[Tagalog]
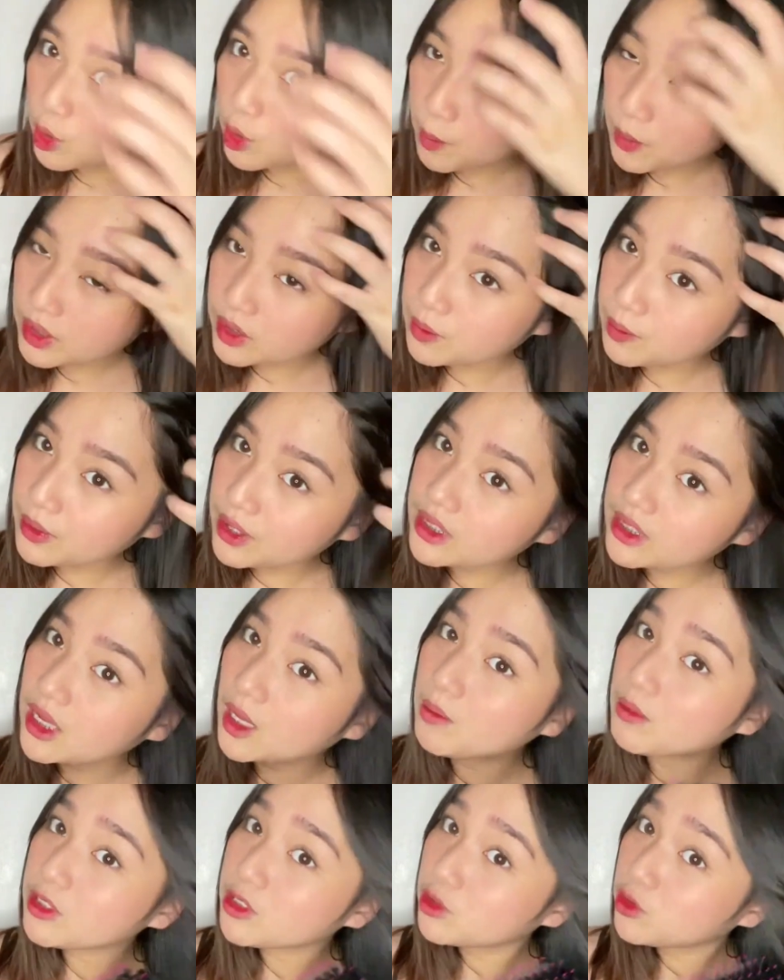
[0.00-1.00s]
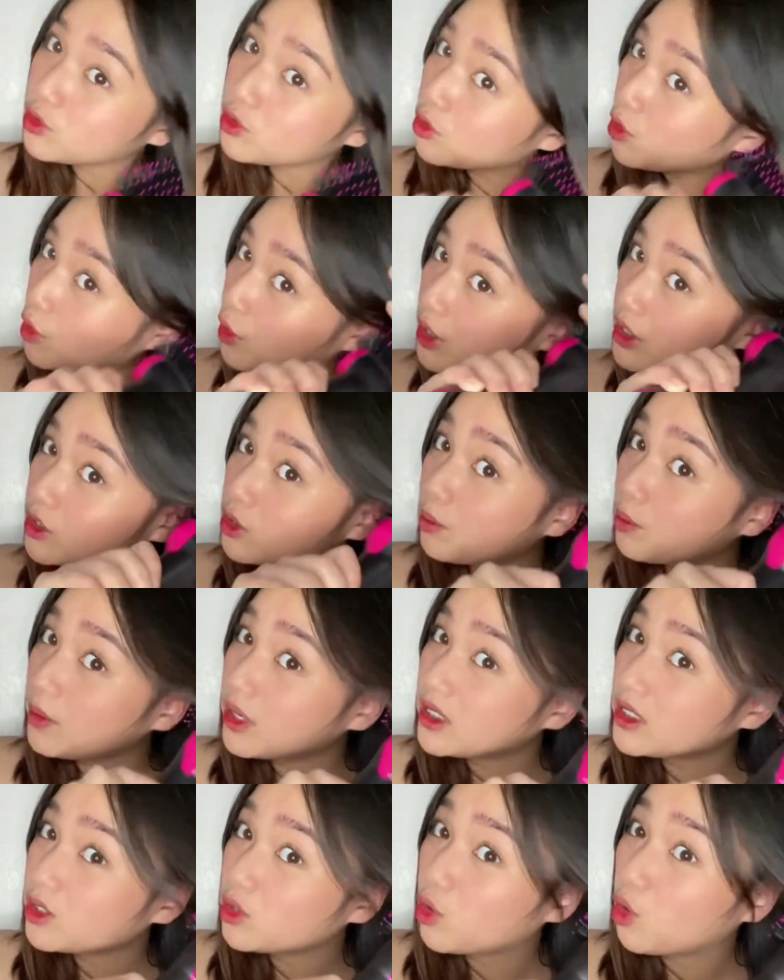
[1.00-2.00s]
mas minsan, mas gusto ko is yung
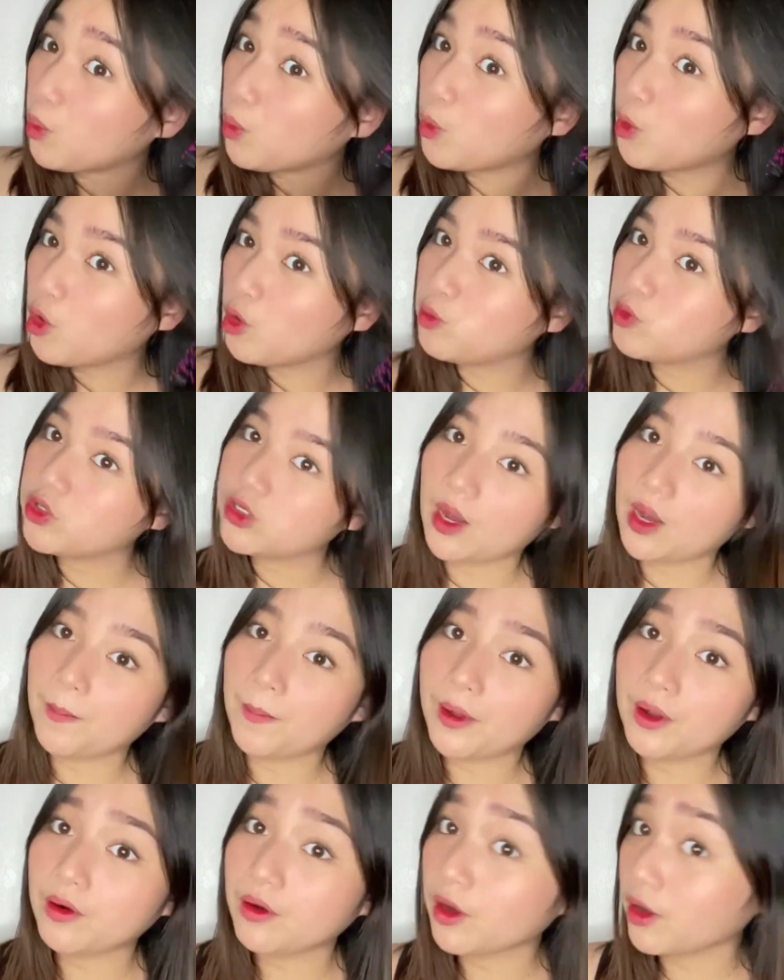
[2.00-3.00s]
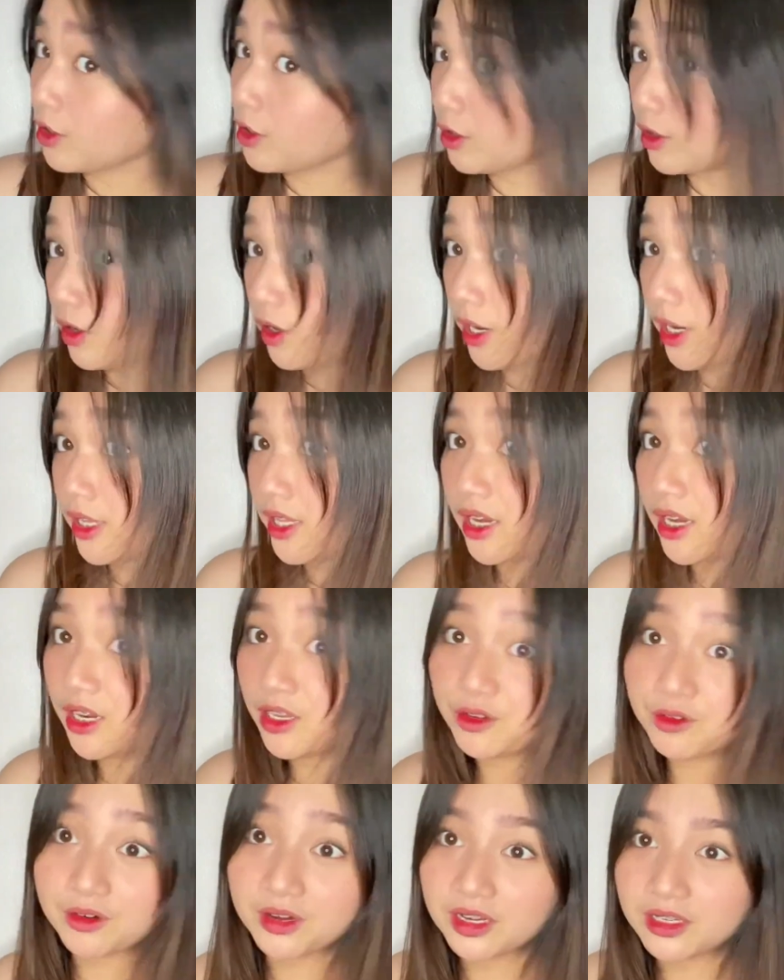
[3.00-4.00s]
mas kub-kub siya. Pero ngayon, okay na
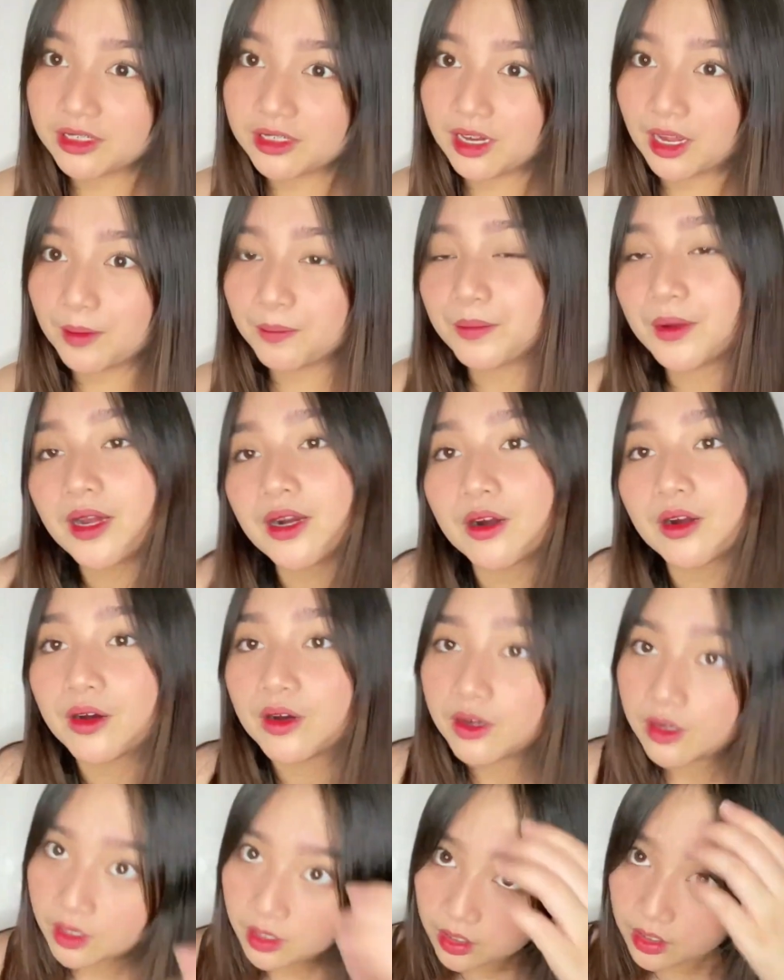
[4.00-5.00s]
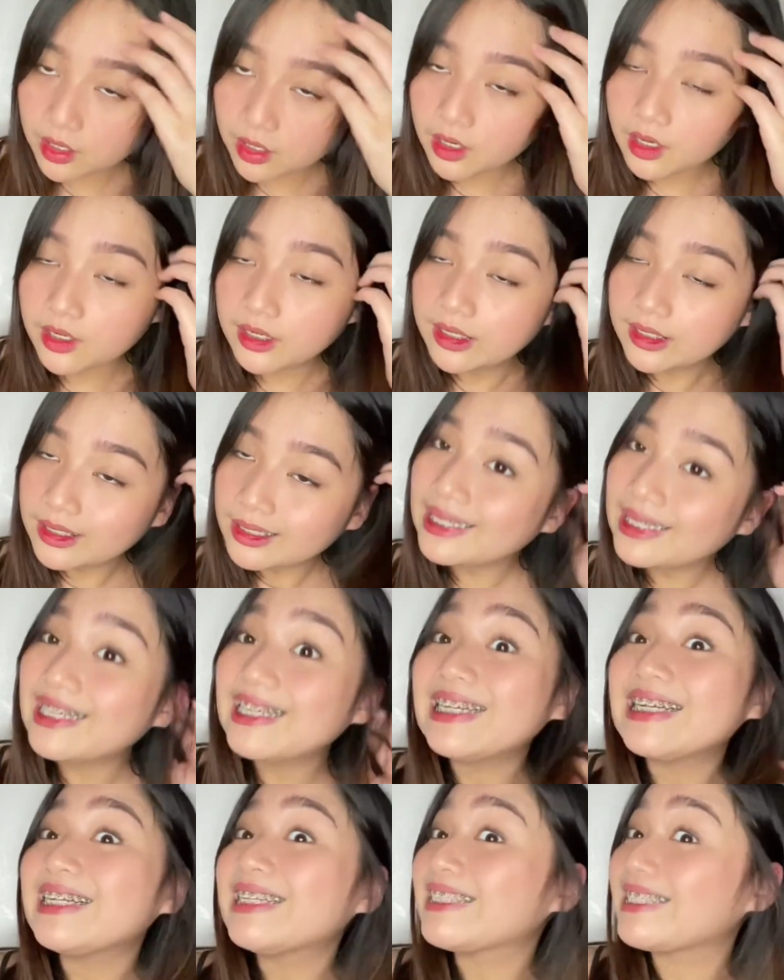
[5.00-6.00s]
yun yung ganyan. Pero,
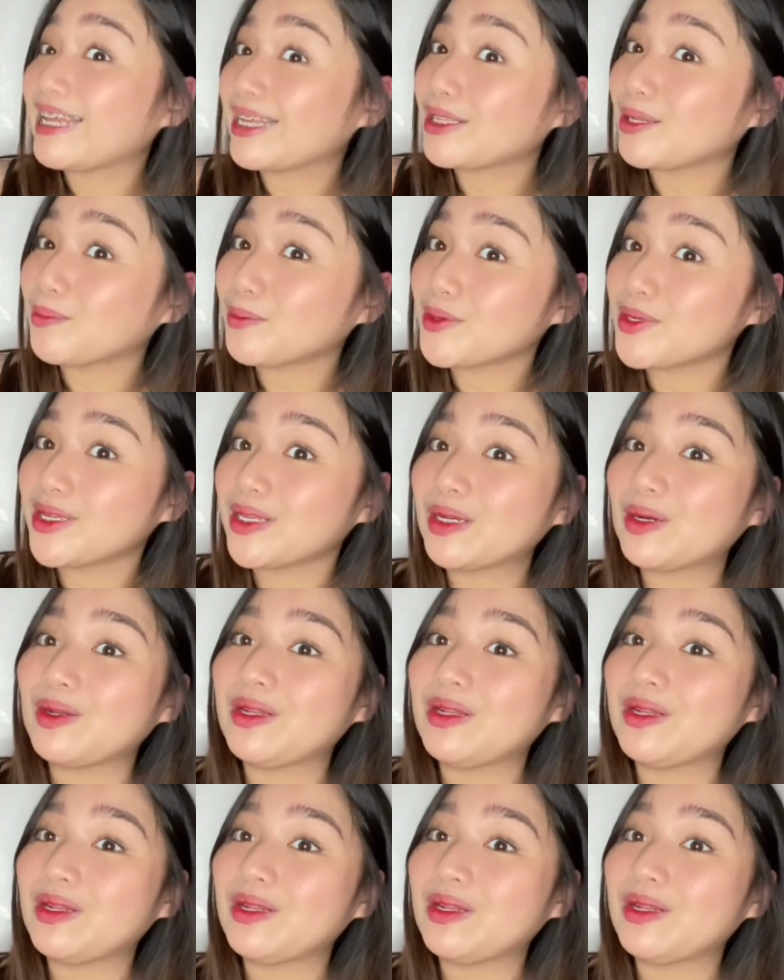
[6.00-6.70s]
tatapusin ko